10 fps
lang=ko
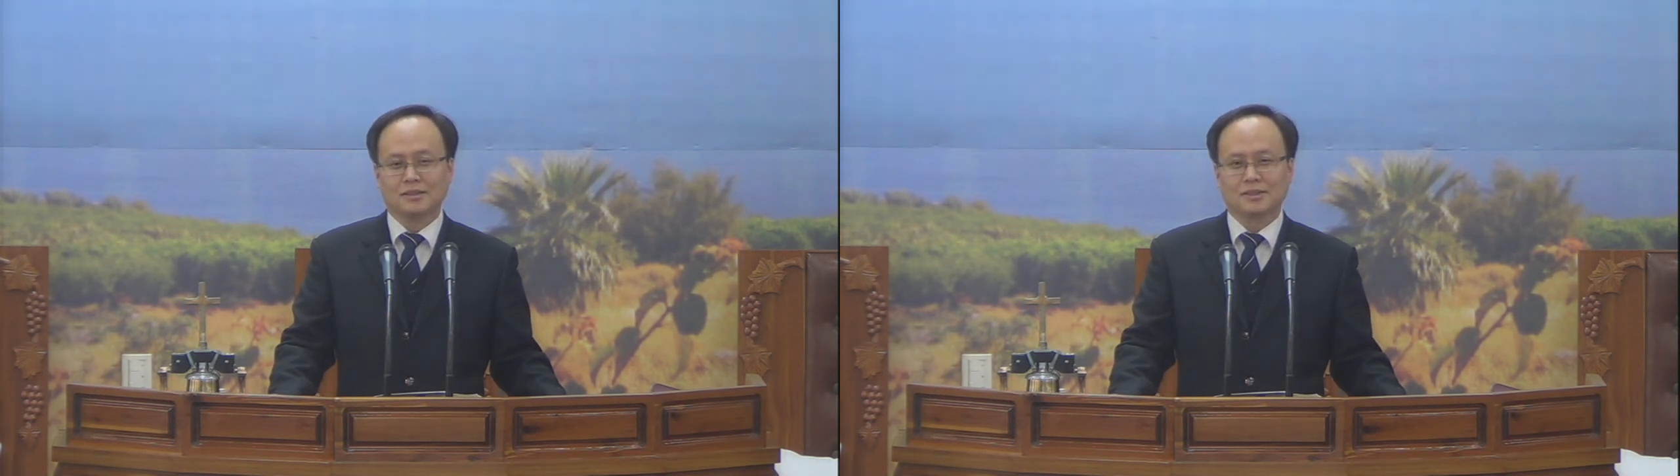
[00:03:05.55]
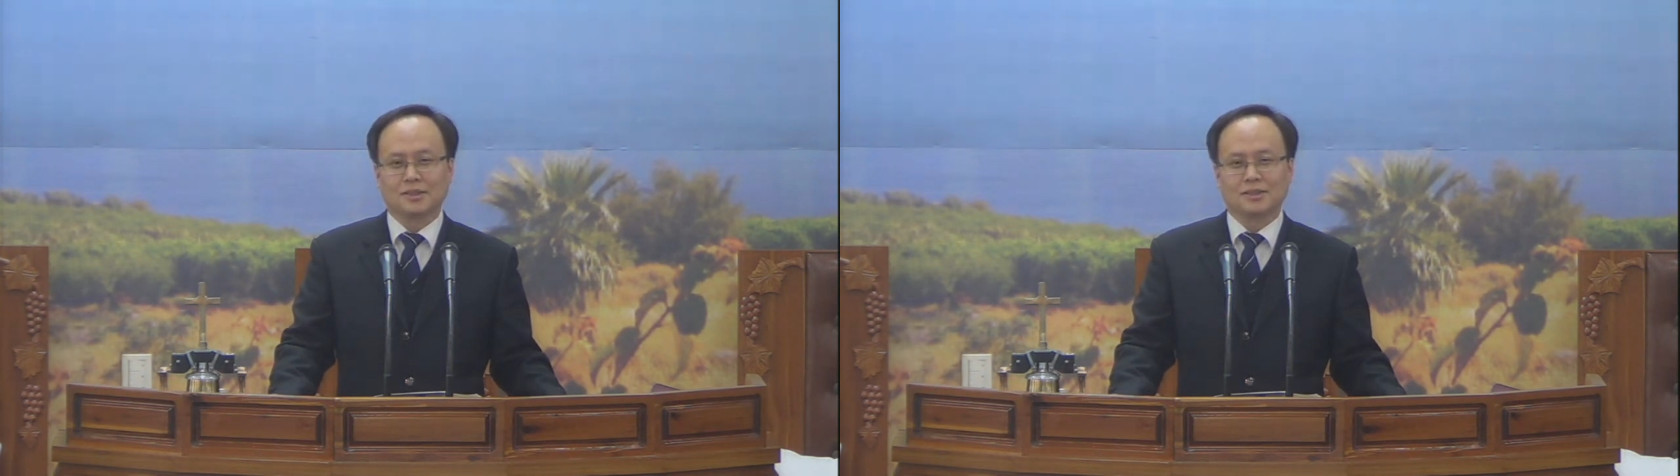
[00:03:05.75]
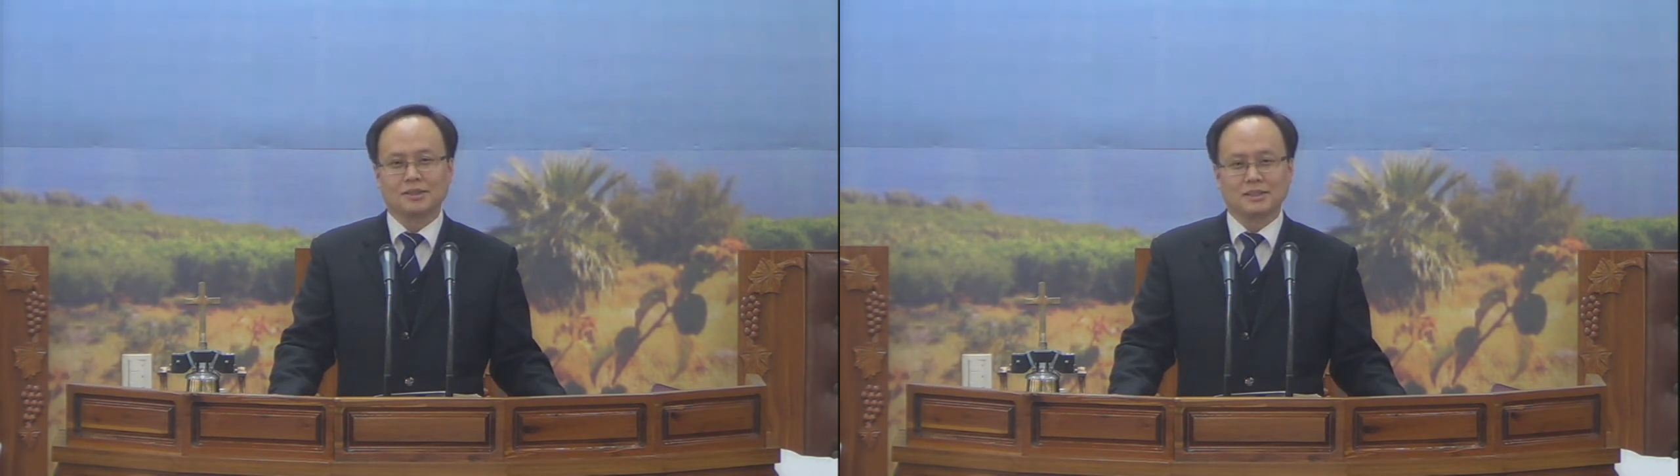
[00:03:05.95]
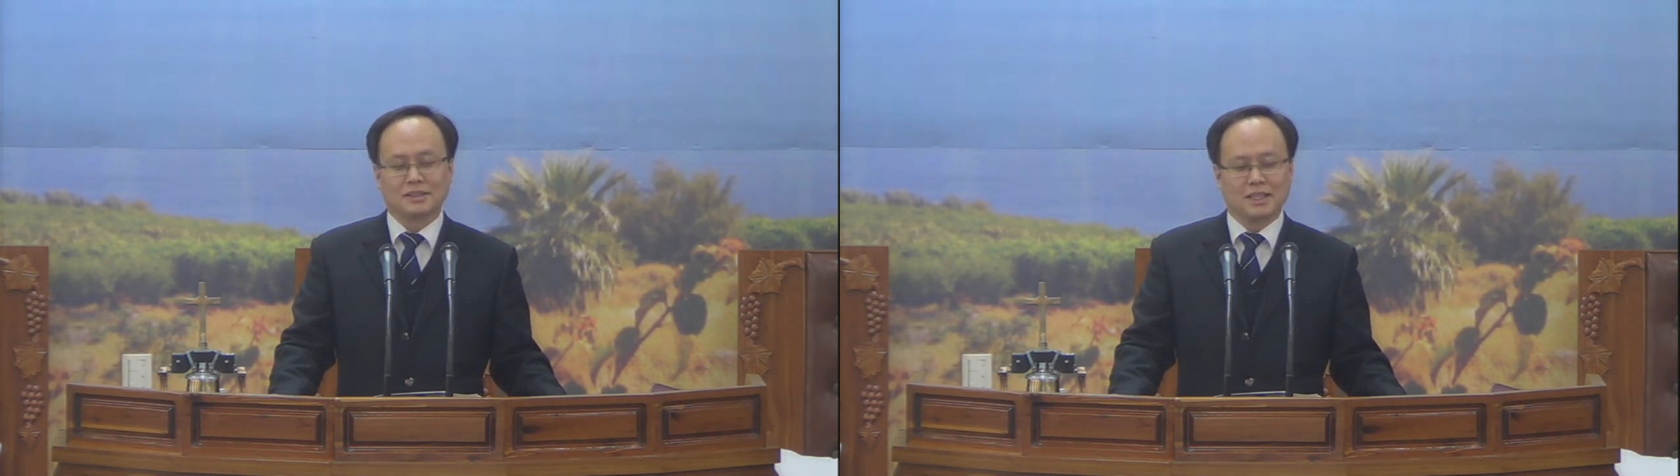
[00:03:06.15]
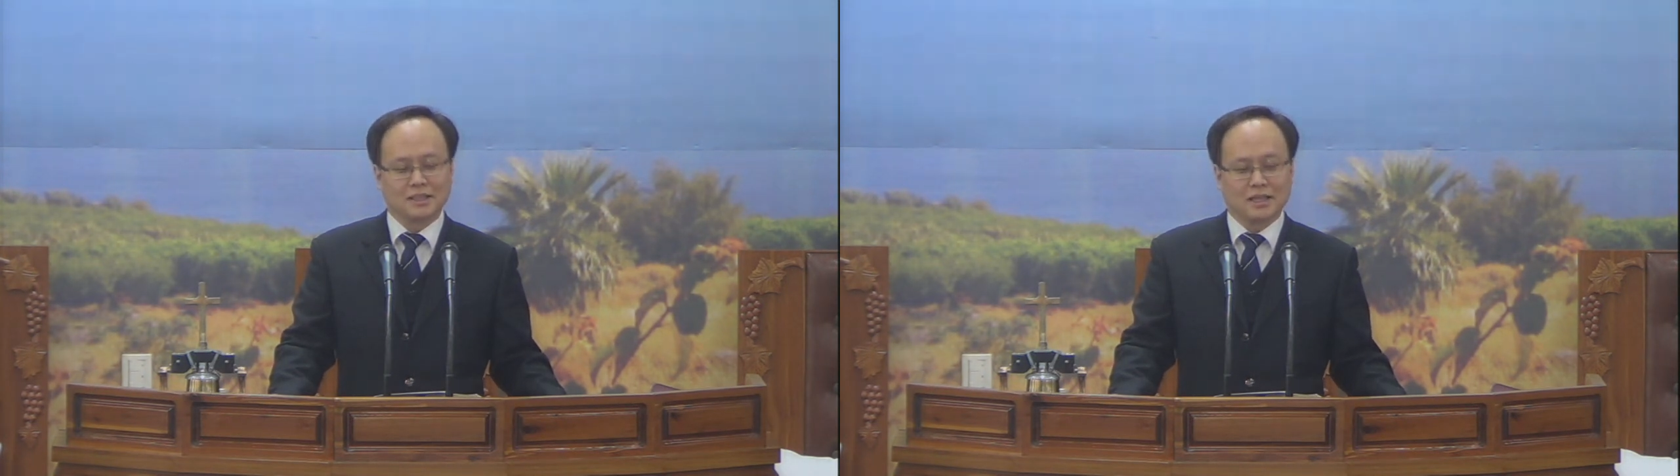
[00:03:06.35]
썩어질
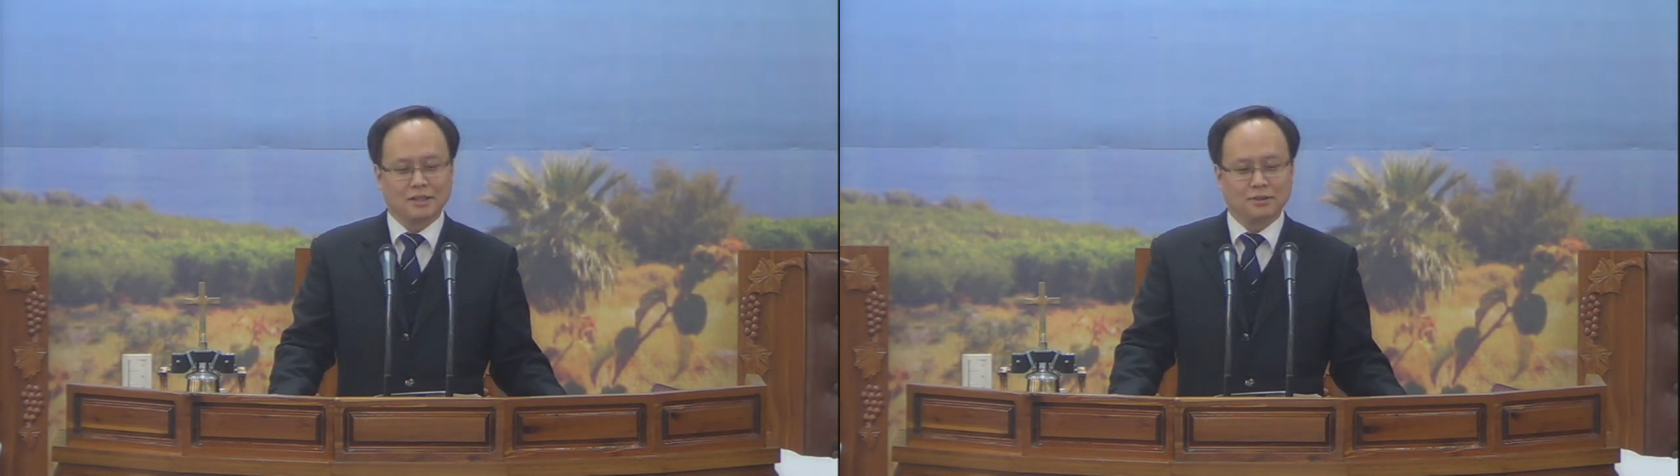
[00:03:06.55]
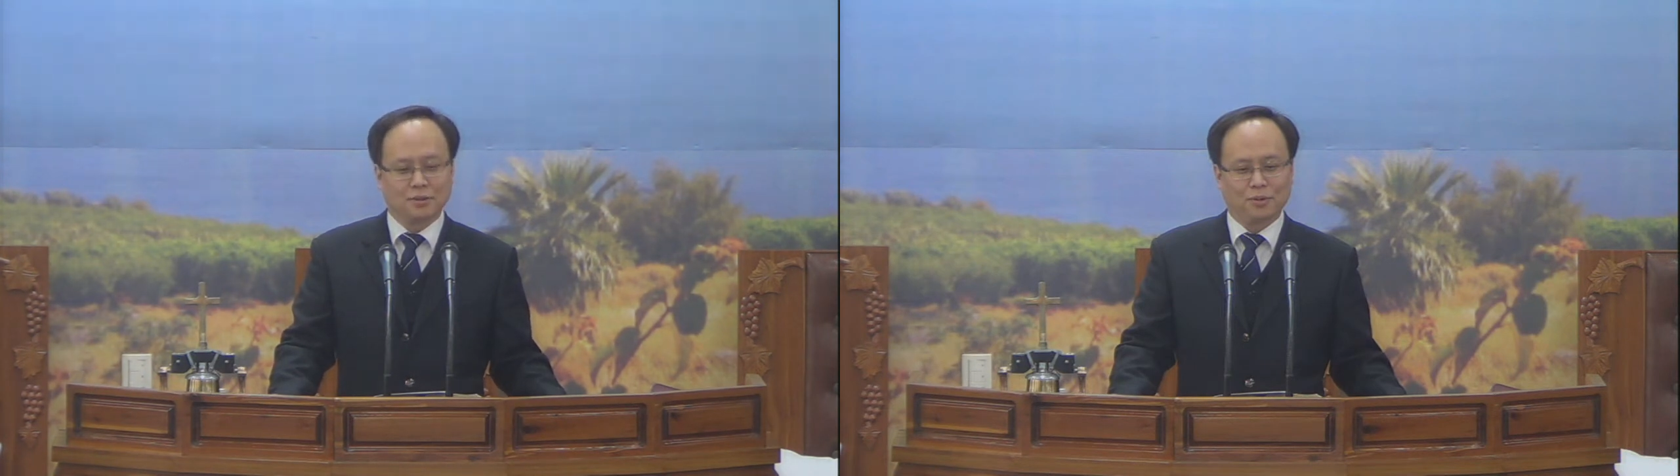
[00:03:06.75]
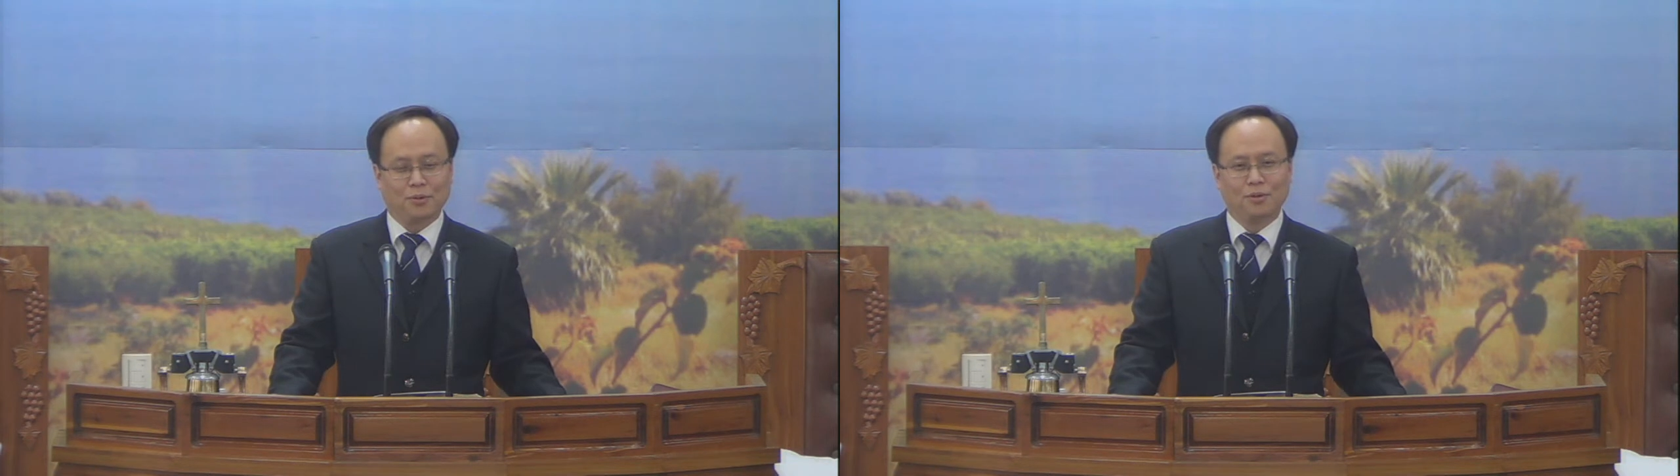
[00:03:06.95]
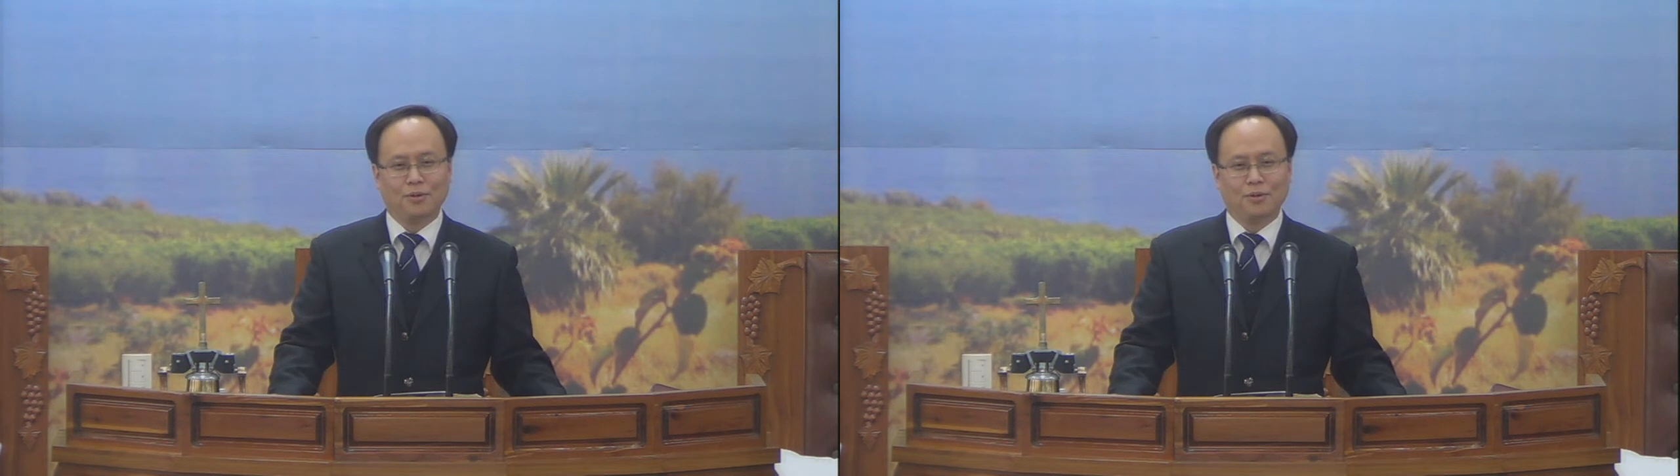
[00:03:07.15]
세상 일도